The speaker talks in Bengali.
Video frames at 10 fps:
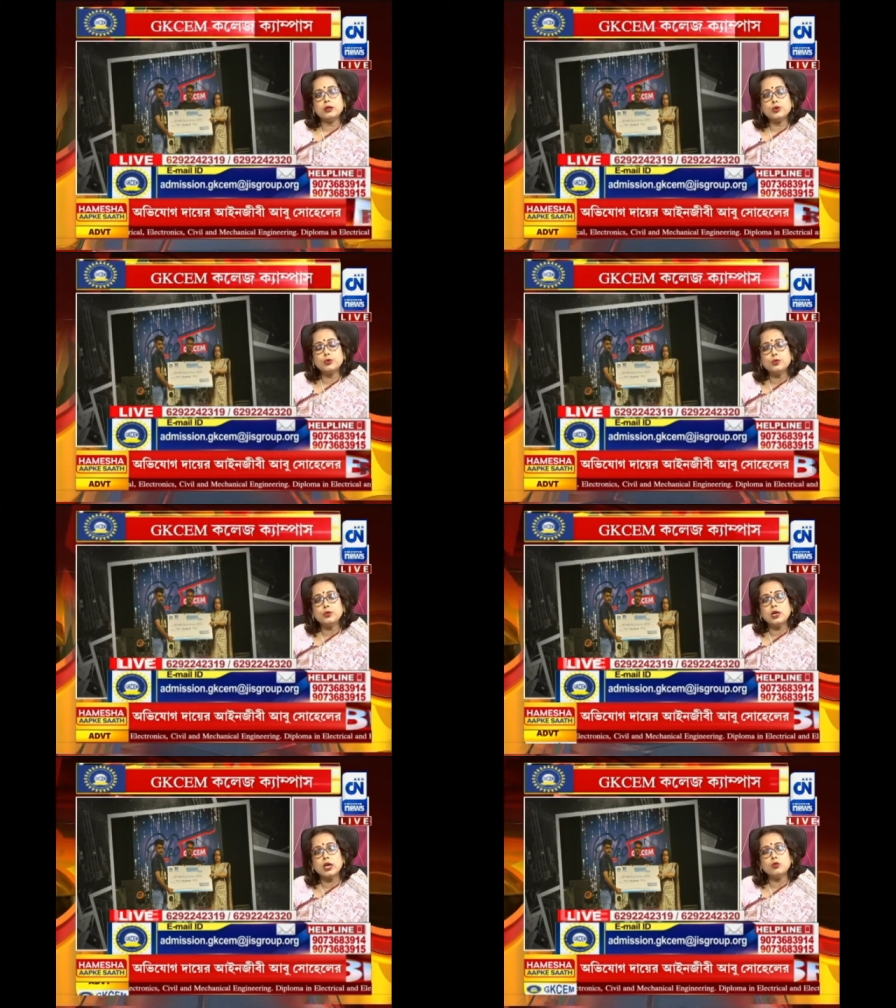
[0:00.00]
ধরুন
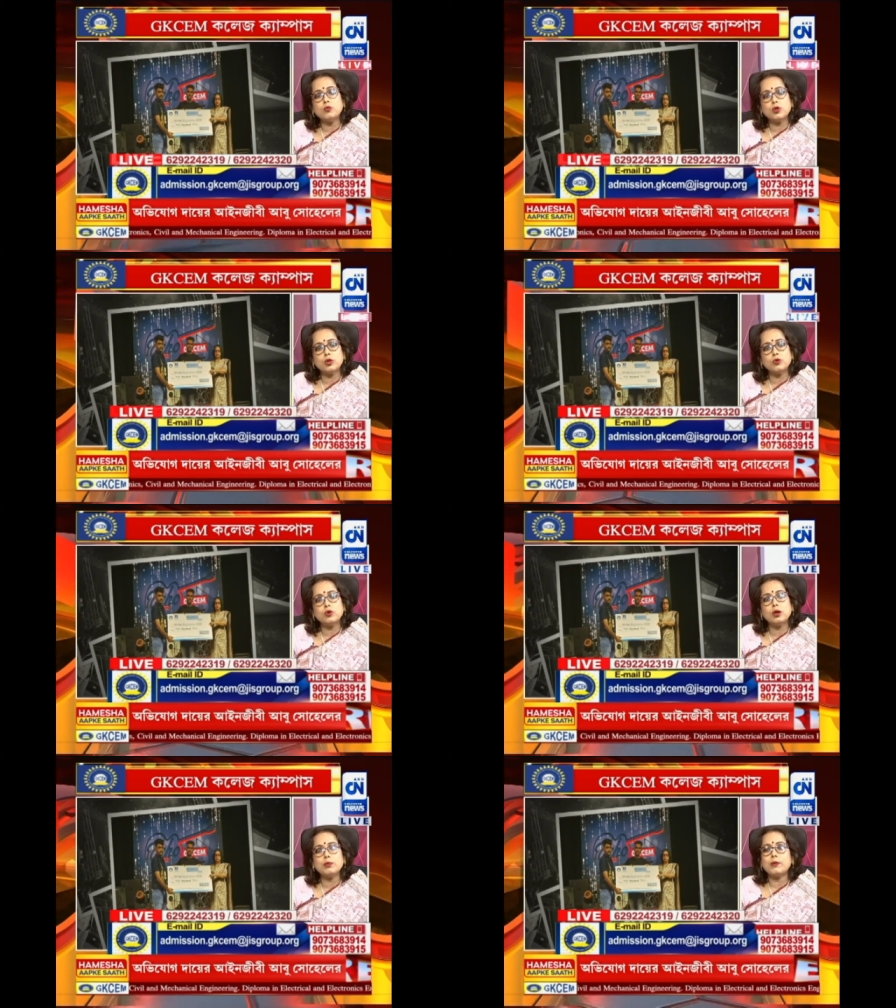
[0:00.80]
কেউ মনে
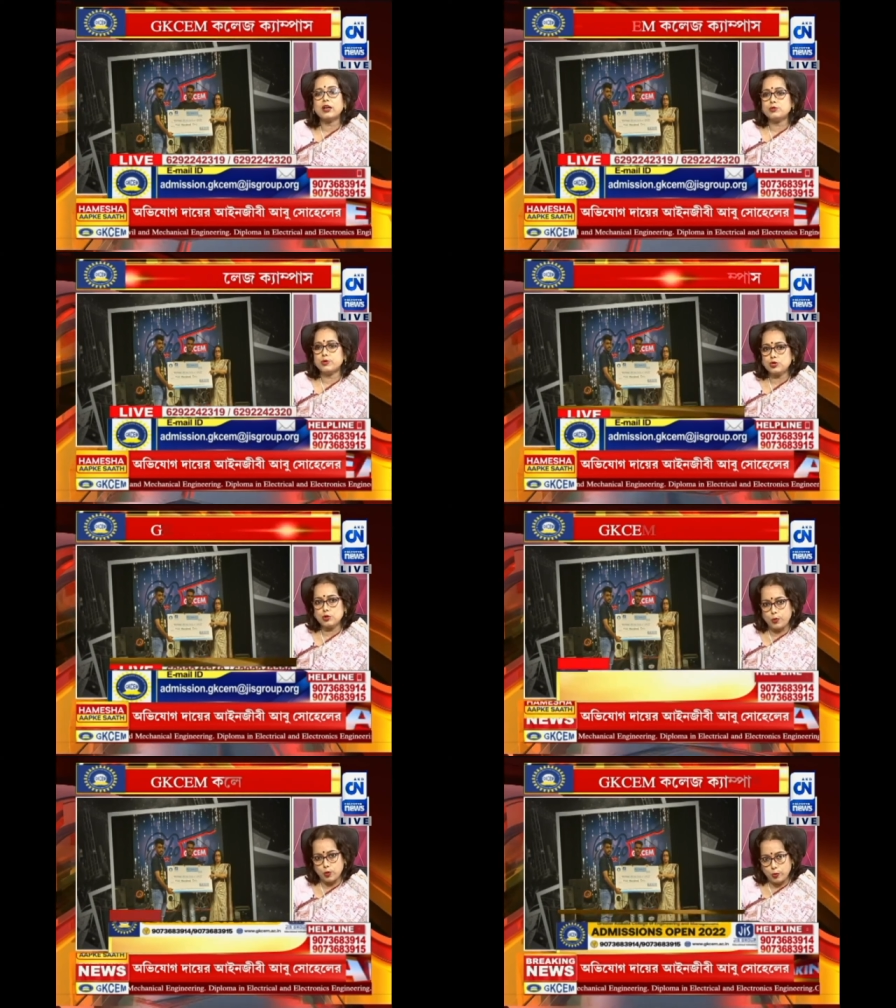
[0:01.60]
করলো আমি পাঁচ বছর
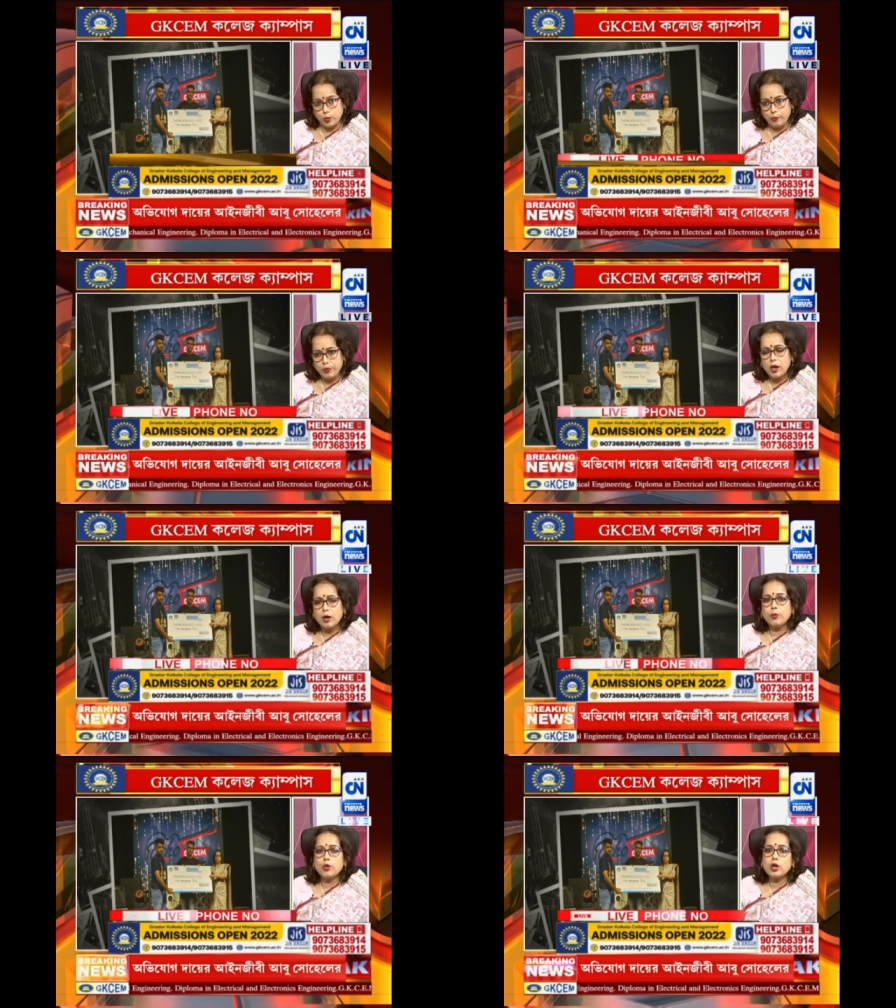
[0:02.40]
পড়ব
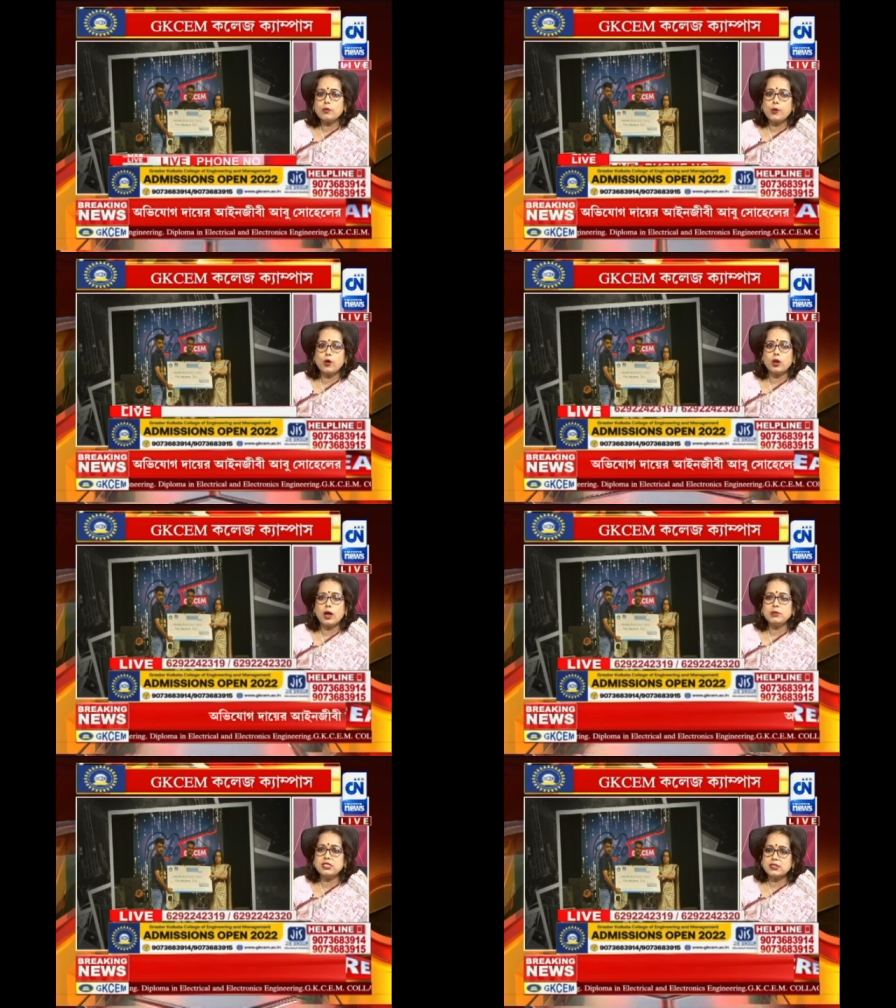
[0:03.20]
পড়ার পর
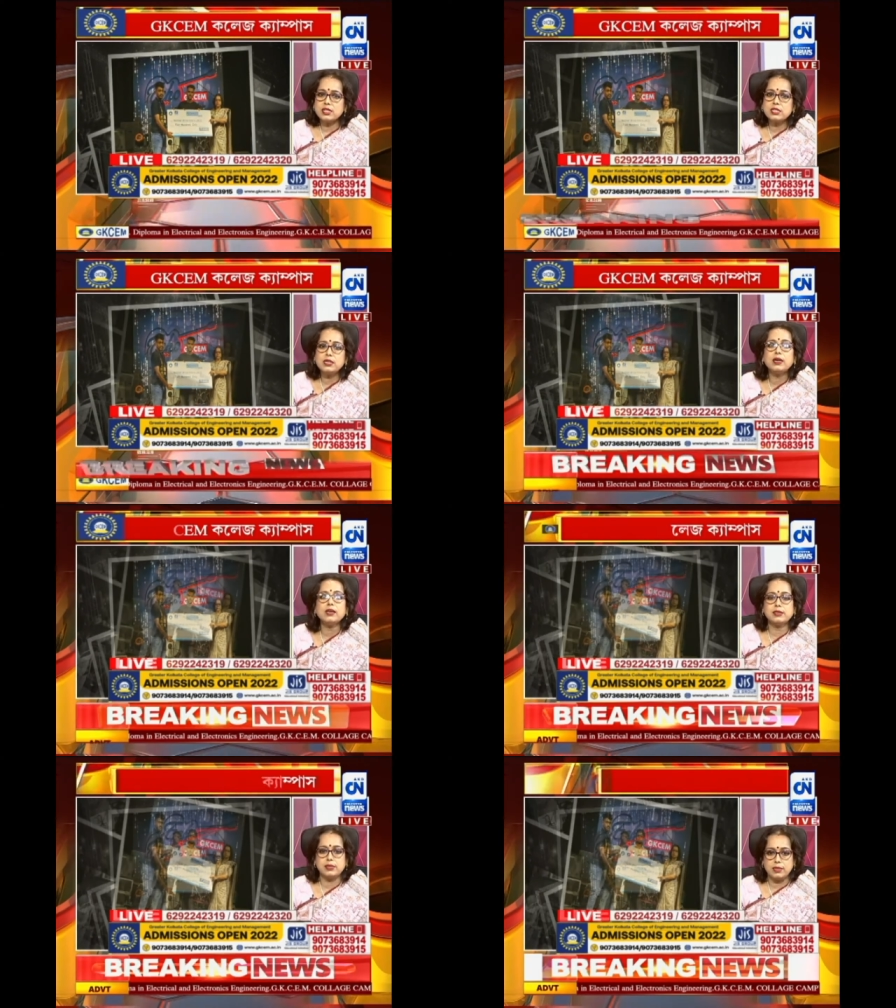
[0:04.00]
আমি যেটা
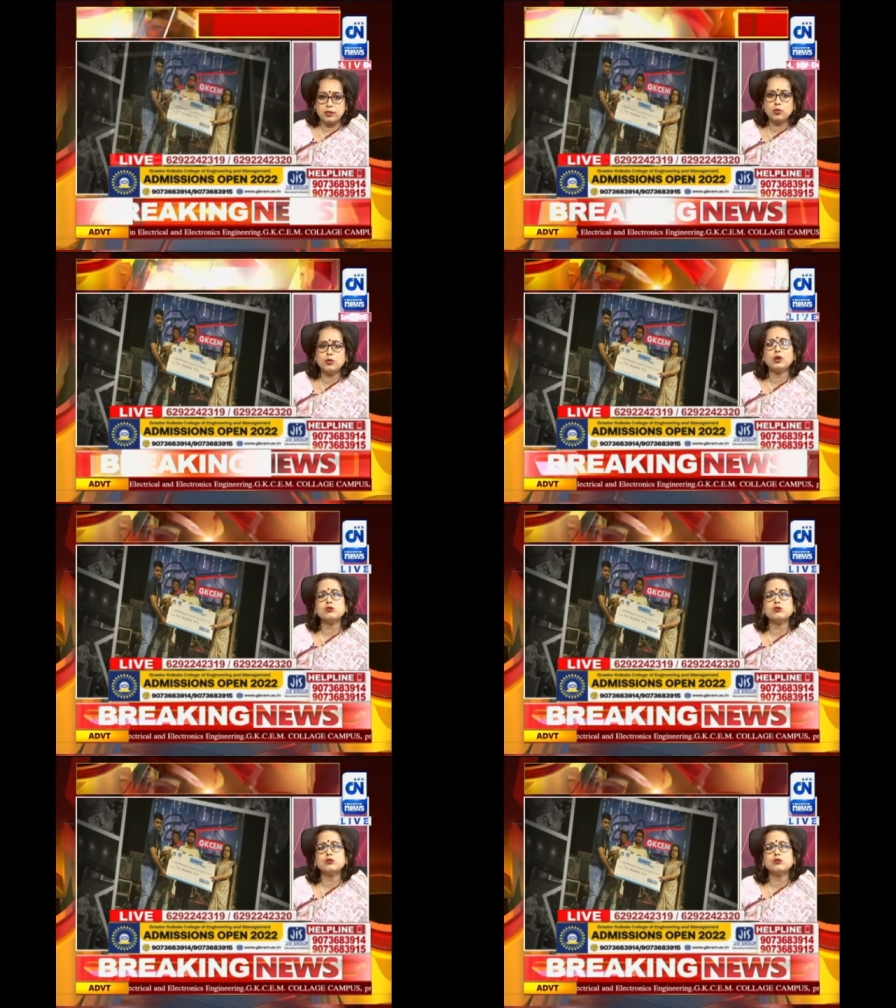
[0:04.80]
শিখেছি ধরুন কেউ